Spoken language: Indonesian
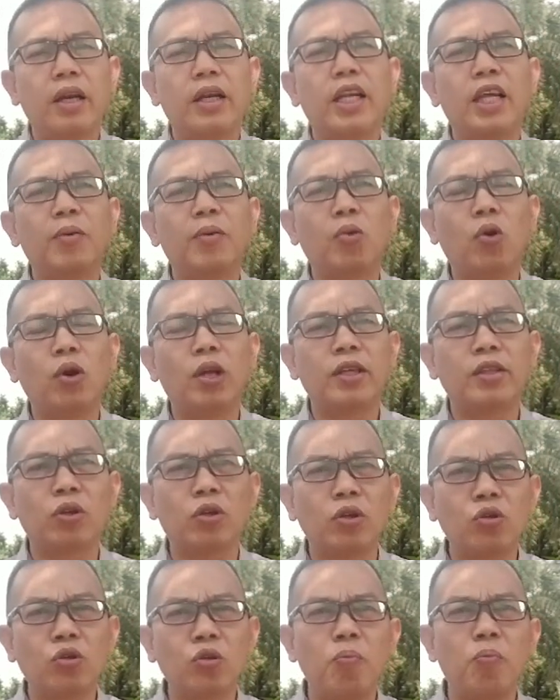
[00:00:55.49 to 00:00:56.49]
debt
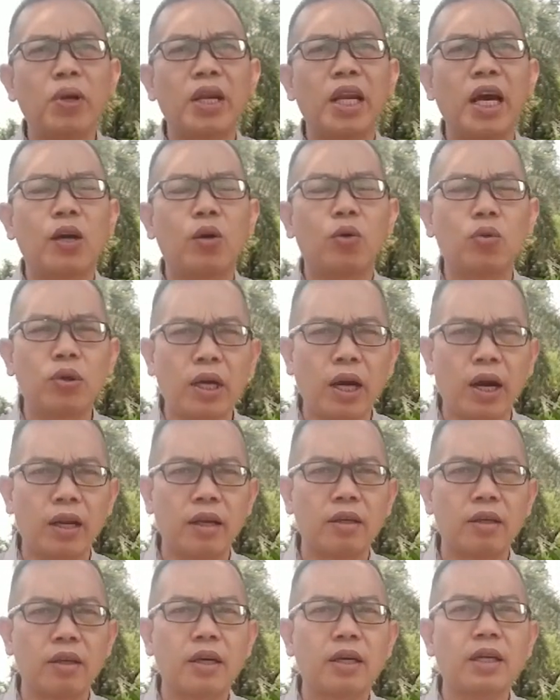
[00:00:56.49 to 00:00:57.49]
collector itu
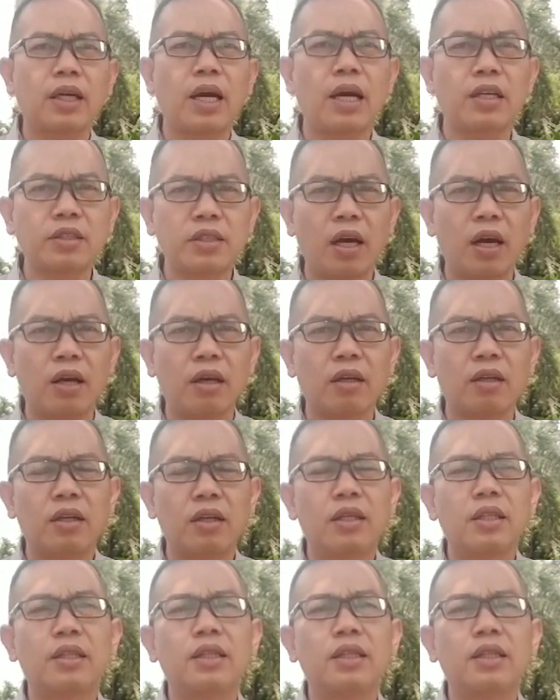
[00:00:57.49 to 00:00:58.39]
menakutkan, kasar,